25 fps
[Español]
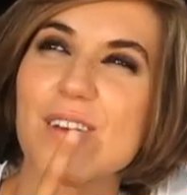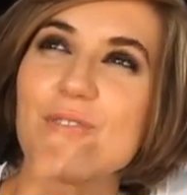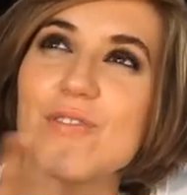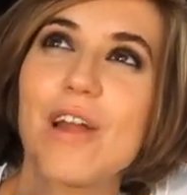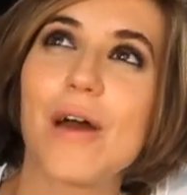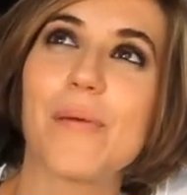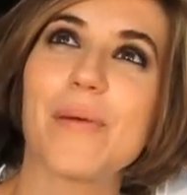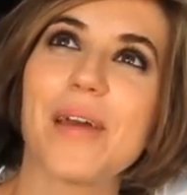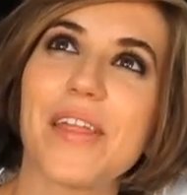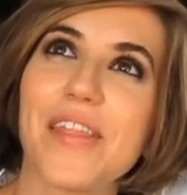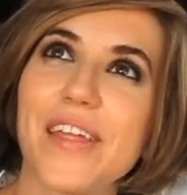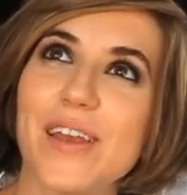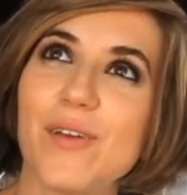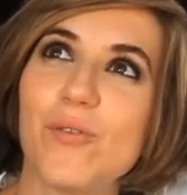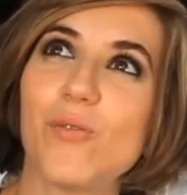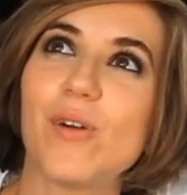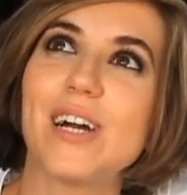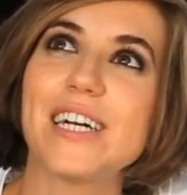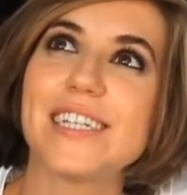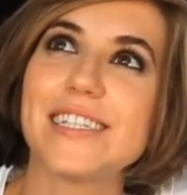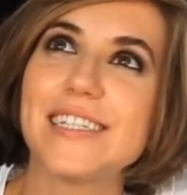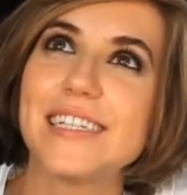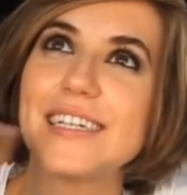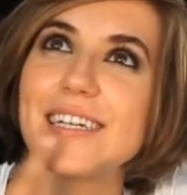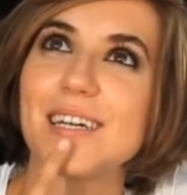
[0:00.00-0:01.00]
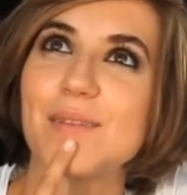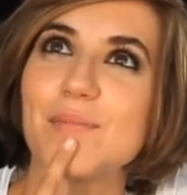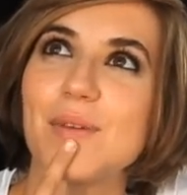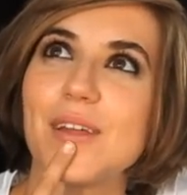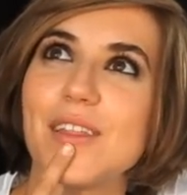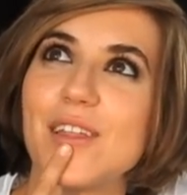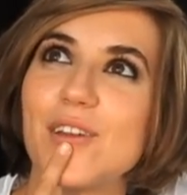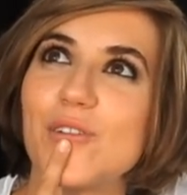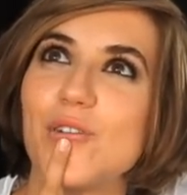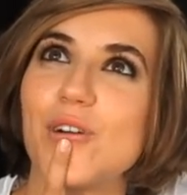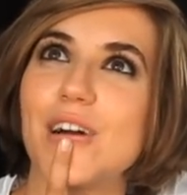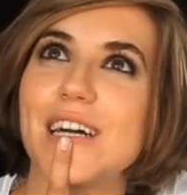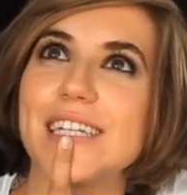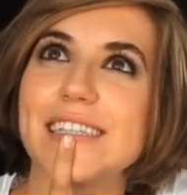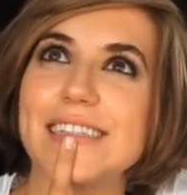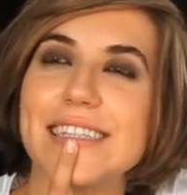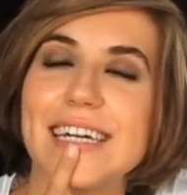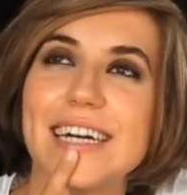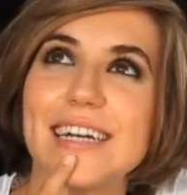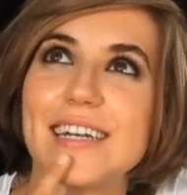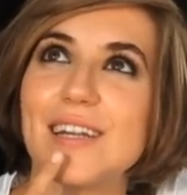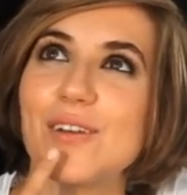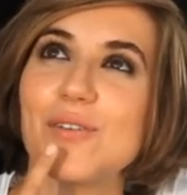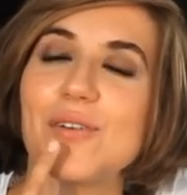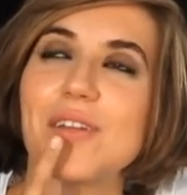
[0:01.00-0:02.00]
una vez en un casting que me hicieron
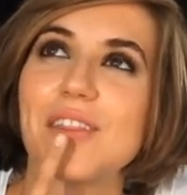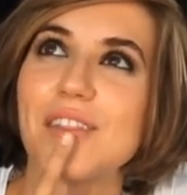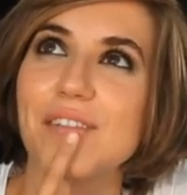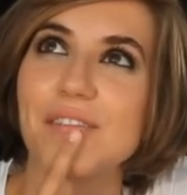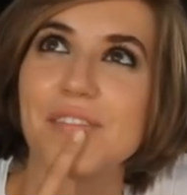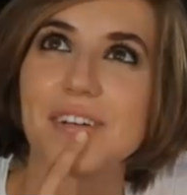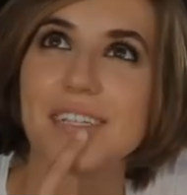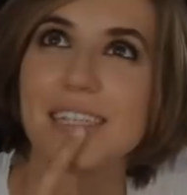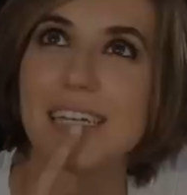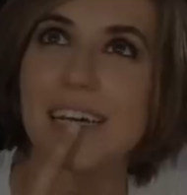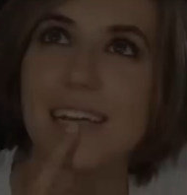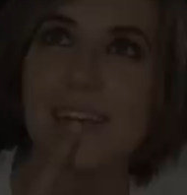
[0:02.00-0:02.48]
cantar y lo hice fatal.